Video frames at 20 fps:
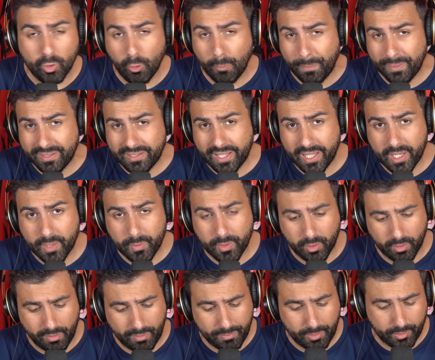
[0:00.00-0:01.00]
Lopetegui,
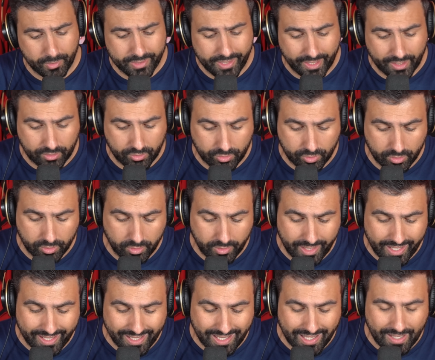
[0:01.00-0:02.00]
come abbiamo
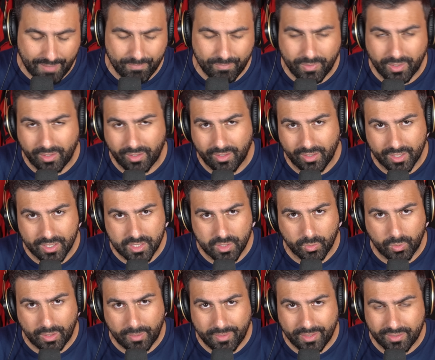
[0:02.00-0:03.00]
detto, era eh,
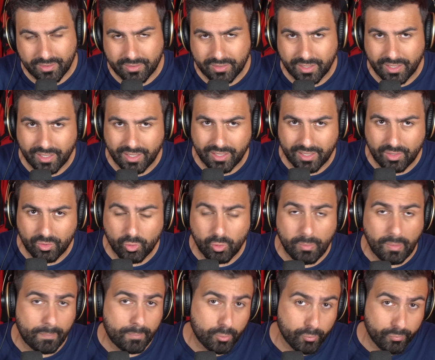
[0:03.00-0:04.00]
sicuramente il
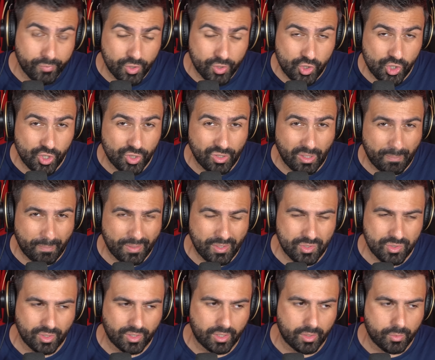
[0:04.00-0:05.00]
nome più vicino e
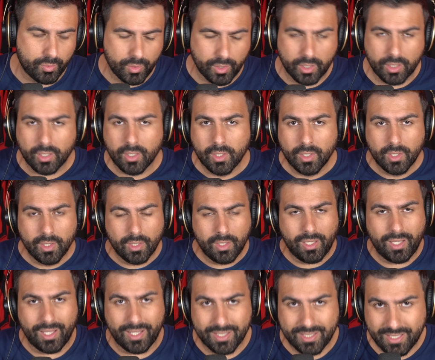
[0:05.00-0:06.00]
penso che qui
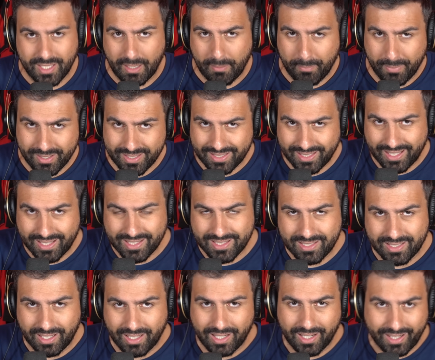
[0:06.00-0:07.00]
eh, sia
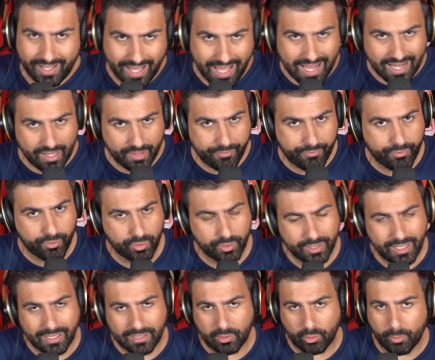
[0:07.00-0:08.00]
abbastanza reale e
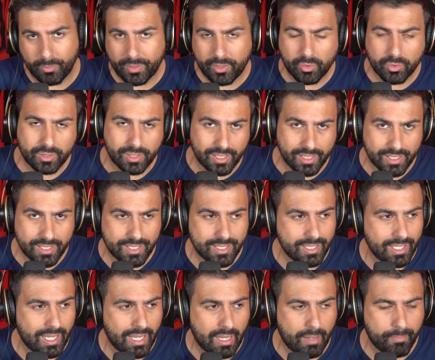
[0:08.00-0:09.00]
fondata come
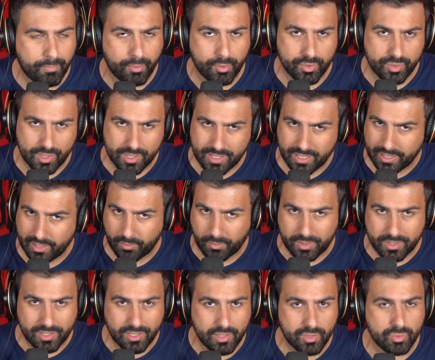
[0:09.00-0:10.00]
notizia. Poi c'è stata
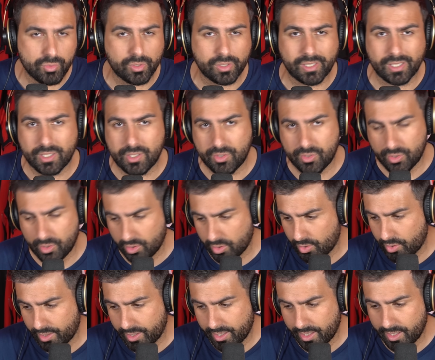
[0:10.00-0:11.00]
questa
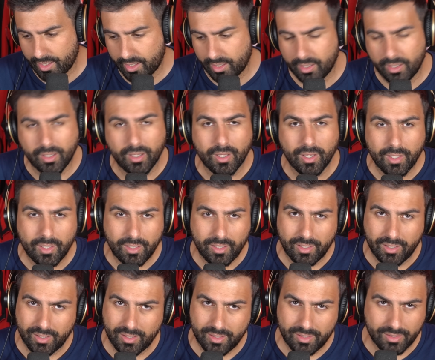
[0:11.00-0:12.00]
insurrezione
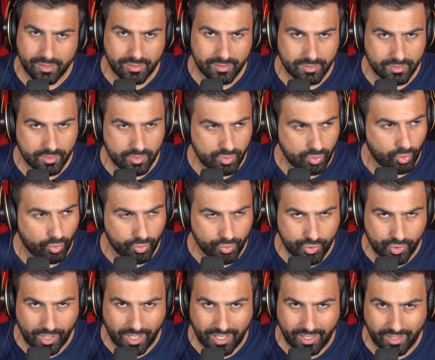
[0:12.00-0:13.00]
eh,
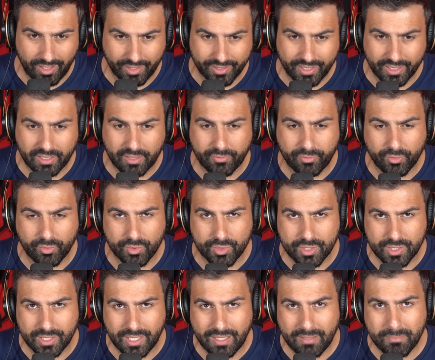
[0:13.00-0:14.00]
social dei
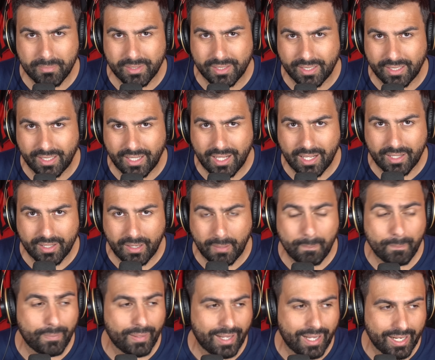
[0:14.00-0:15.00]
tifosi del Milan e
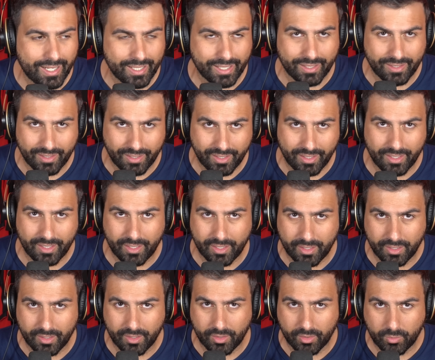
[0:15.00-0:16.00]
pare
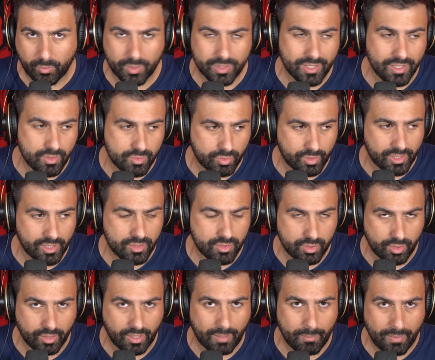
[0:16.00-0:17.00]
che questa
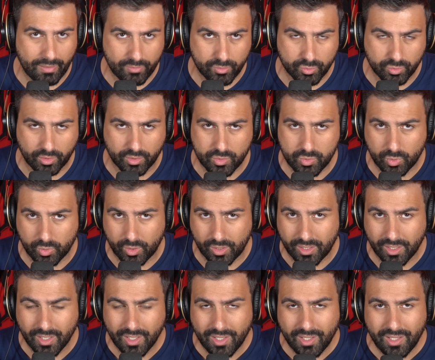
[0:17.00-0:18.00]
insurrezione abbia avuto i
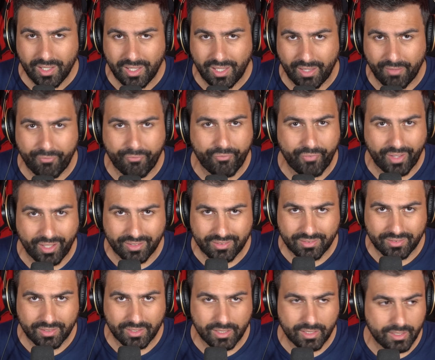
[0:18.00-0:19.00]
suoi
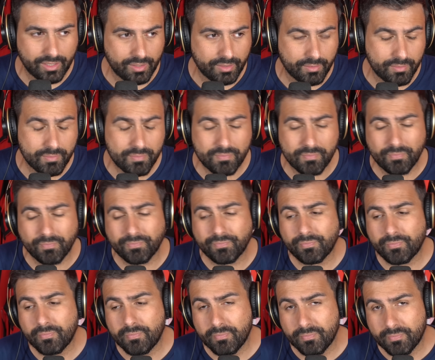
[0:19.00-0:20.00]
effetti